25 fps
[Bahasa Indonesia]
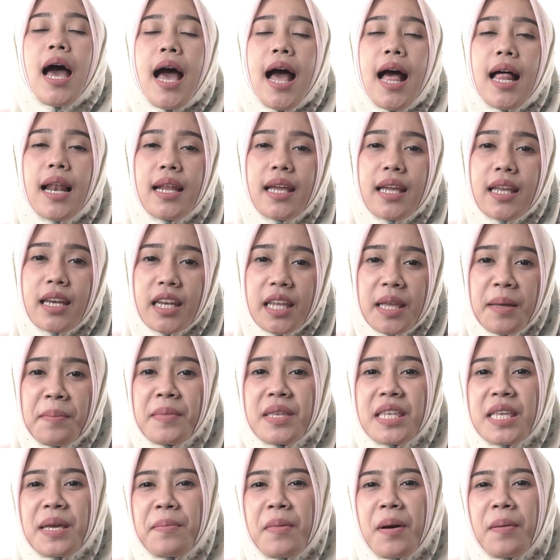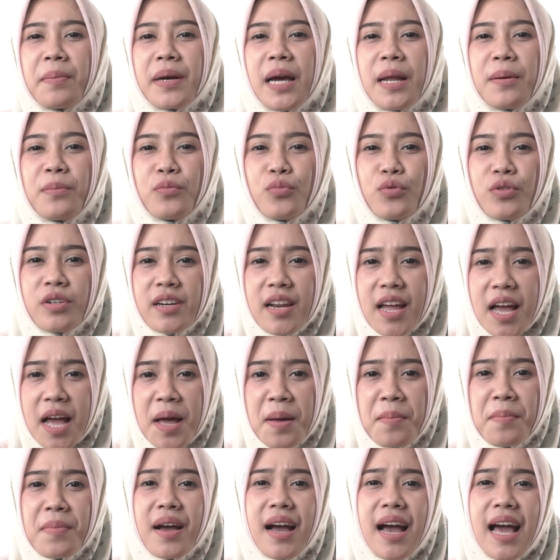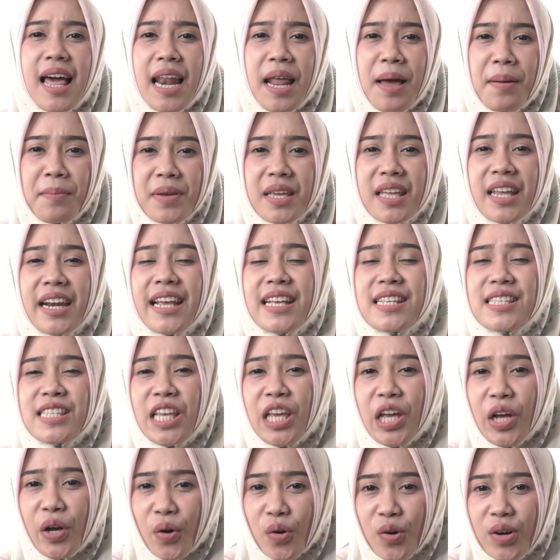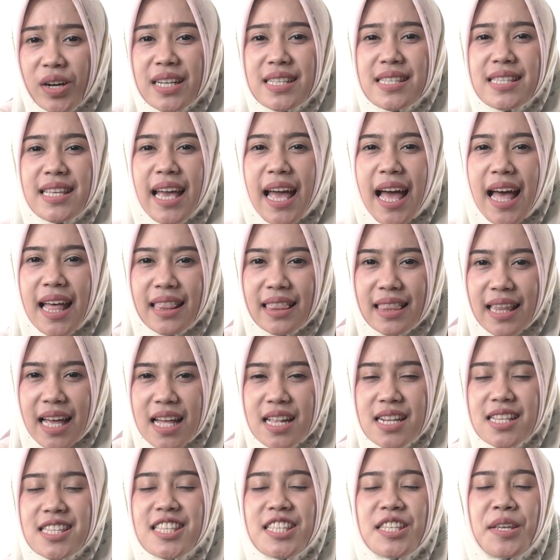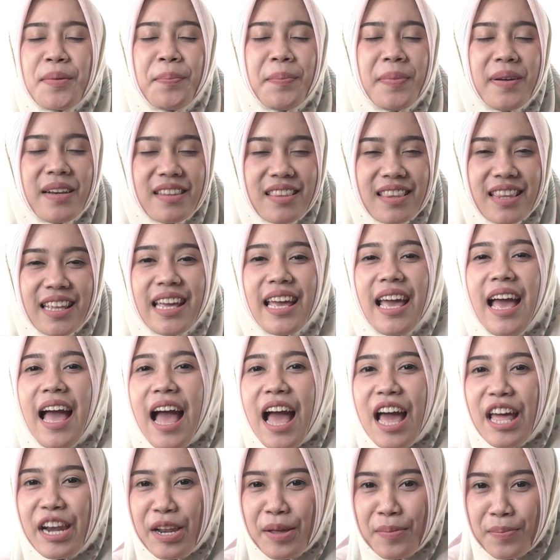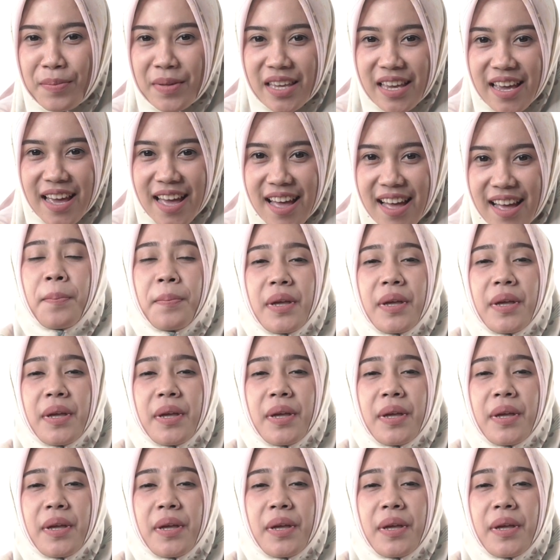Hal ini menyebabkan Bunda mengalami resiko kesehatan seperti anemia.